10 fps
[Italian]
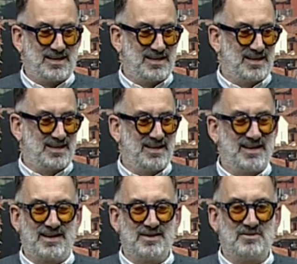che
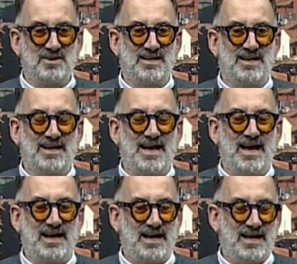arrivi la
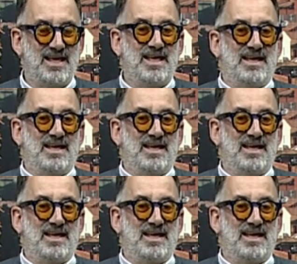gara,